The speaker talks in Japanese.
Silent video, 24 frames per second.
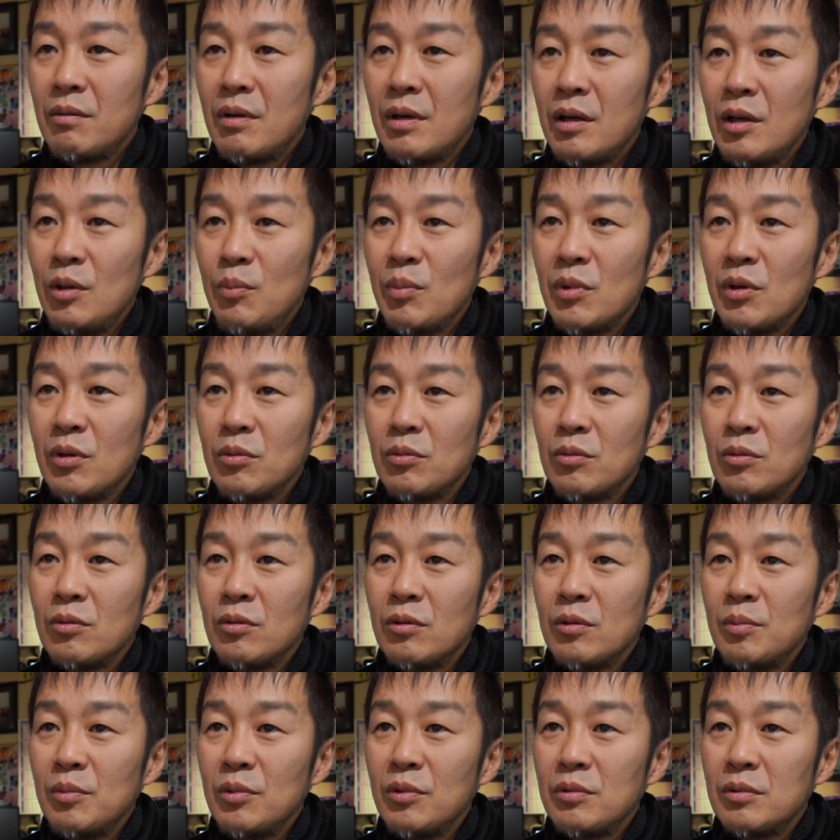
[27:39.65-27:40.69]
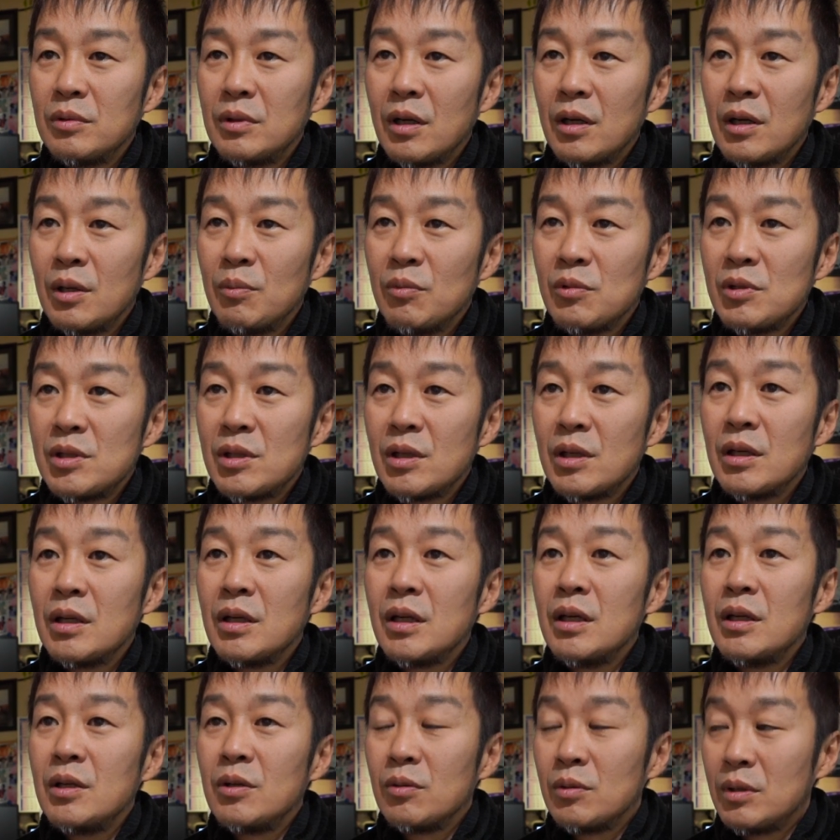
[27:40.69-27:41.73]
は今のところ僕誰も知ら
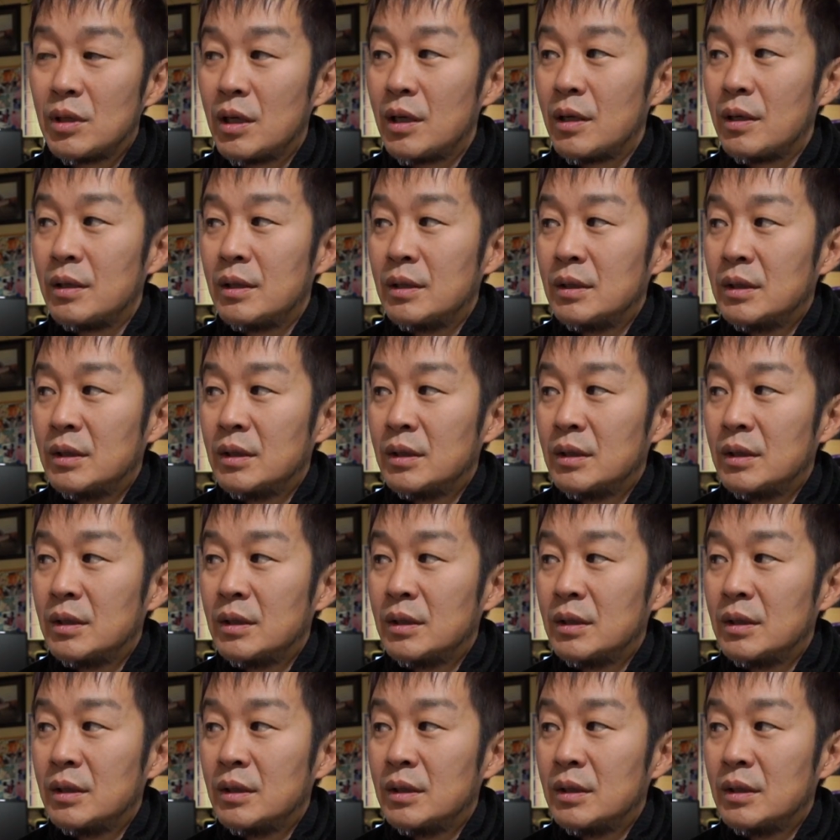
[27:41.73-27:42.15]
ないので